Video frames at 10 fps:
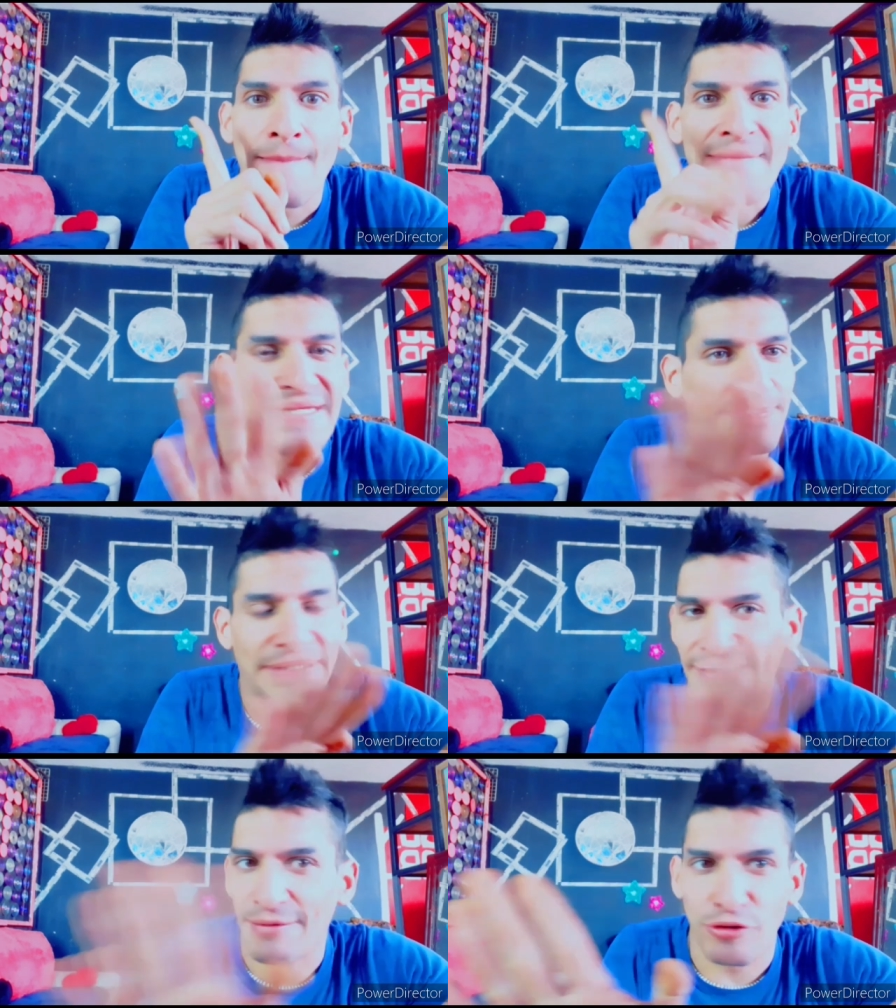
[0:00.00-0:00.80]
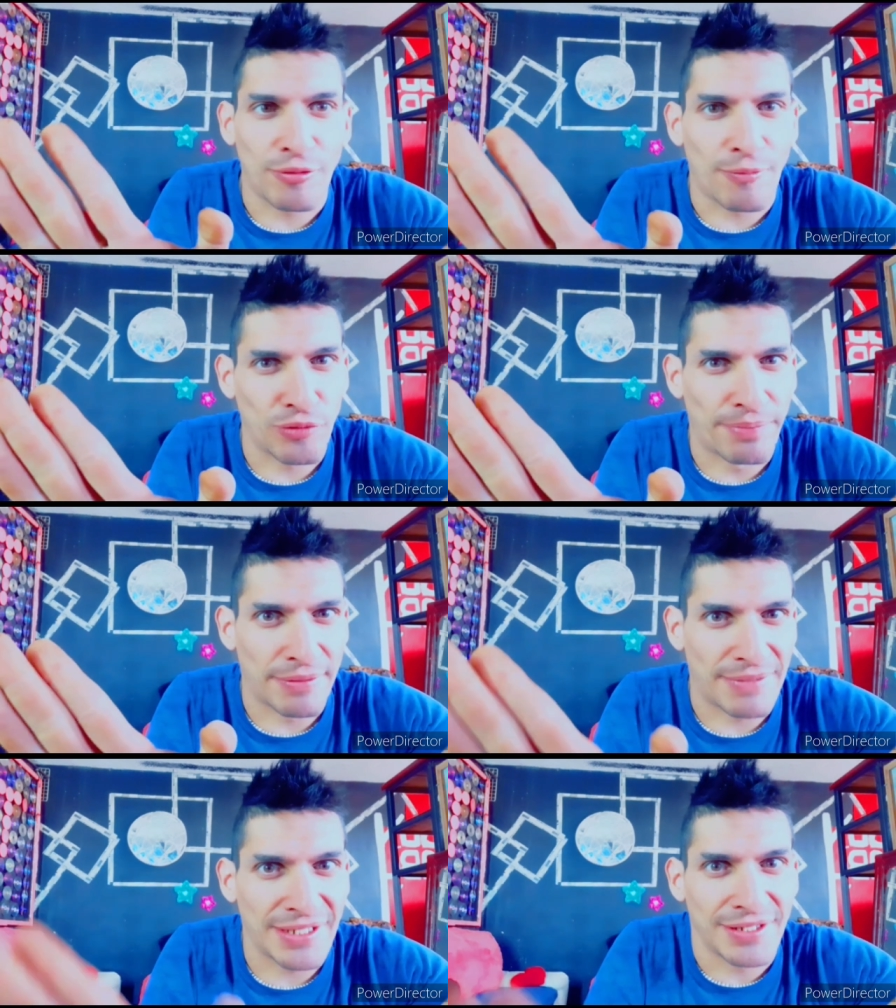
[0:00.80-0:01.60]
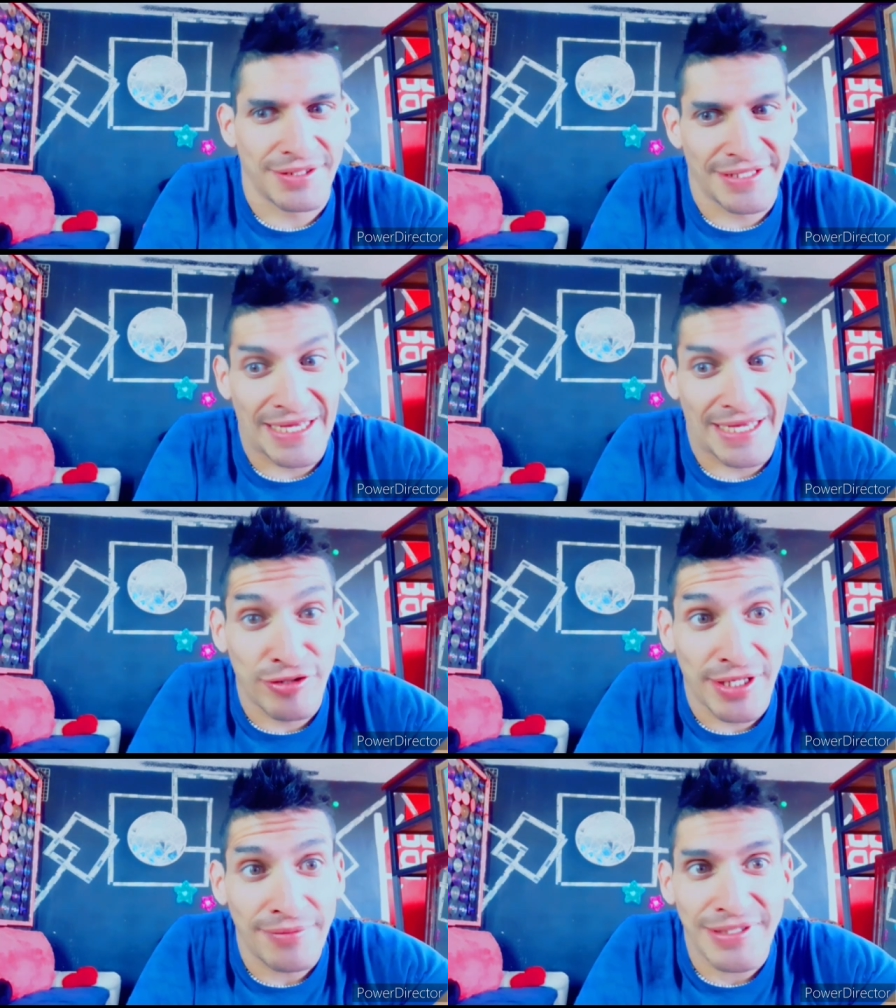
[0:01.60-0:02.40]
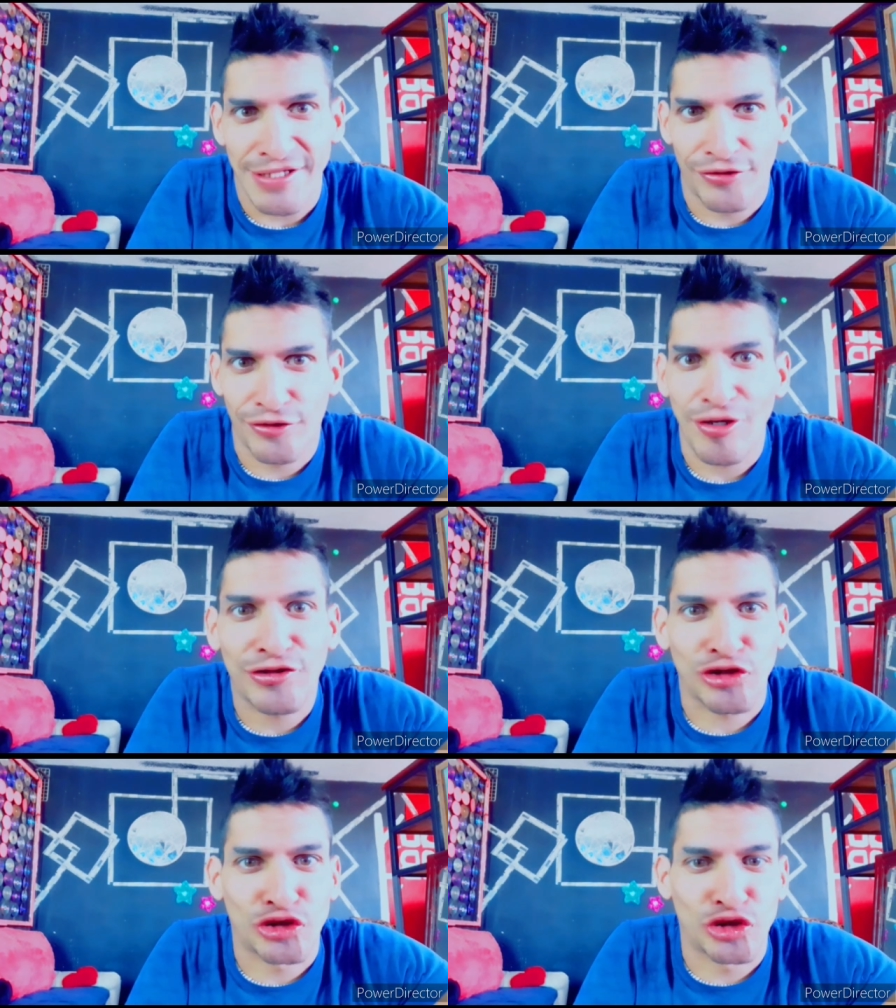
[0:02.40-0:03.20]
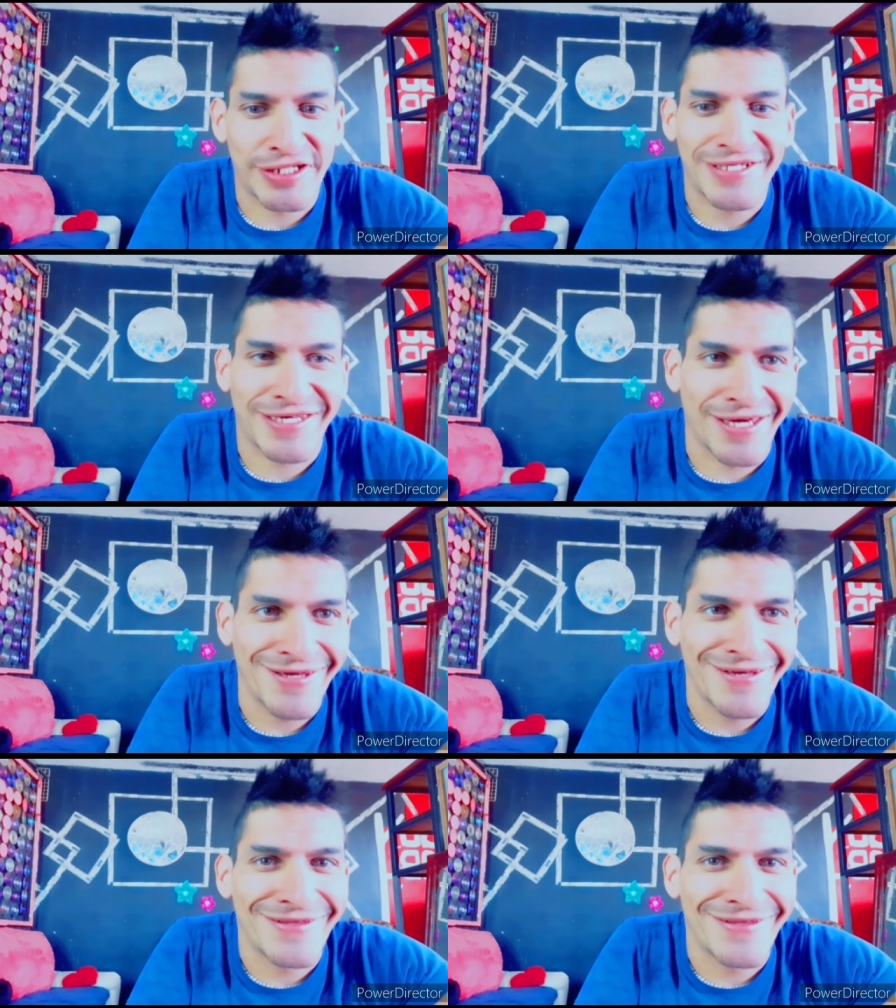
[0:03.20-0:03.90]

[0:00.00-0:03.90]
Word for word: Más aparte habló súper mal de Claudia y de todas las corcholatas que hay,